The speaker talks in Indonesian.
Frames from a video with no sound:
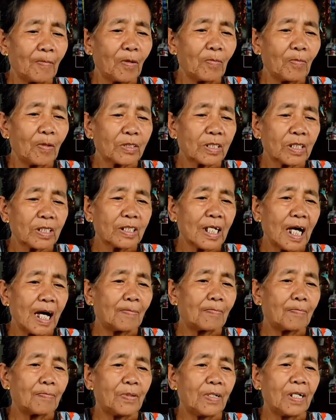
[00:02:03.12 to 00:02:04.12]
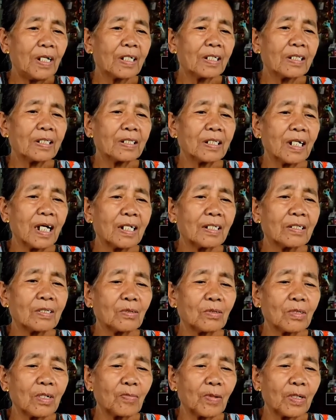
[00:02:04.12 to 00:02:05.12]
Mul mboten dablek anu
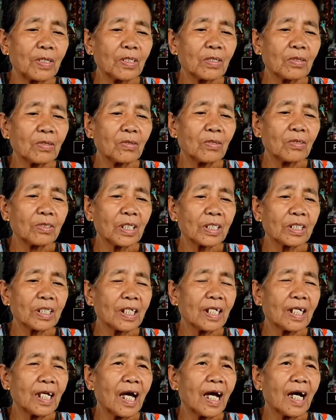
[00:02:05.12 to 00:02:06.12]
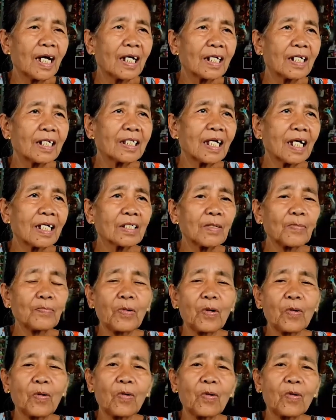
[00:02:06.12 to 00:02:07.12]
nopo niku setia kan tang
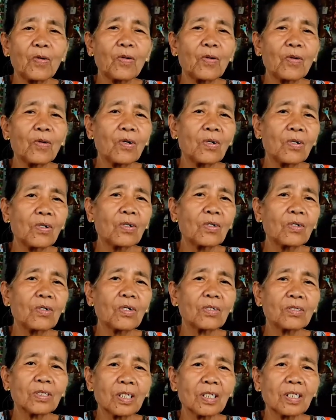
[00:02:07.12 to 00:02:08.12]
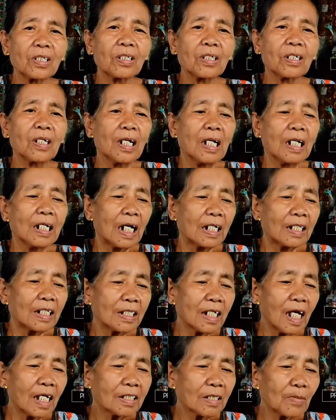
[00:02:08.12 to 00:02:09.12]
sepuh hmm. ngoten.
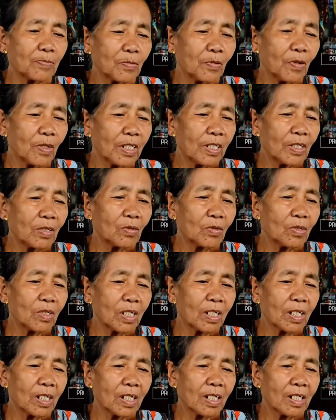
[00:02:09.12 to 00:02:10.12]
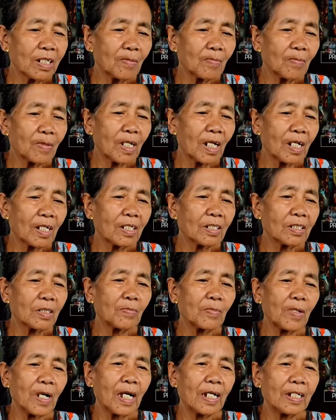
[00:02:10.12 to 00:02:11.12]
Kadang sepuh pun nggih remenane
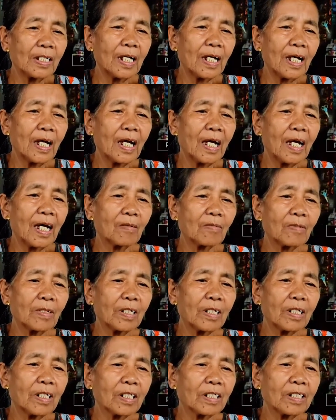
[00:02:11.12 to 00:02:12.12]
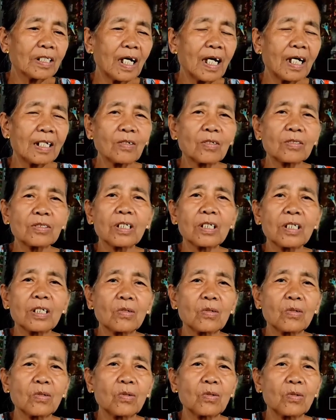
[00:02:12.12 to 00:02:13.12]
sembahyang, wiritan ngoten niku.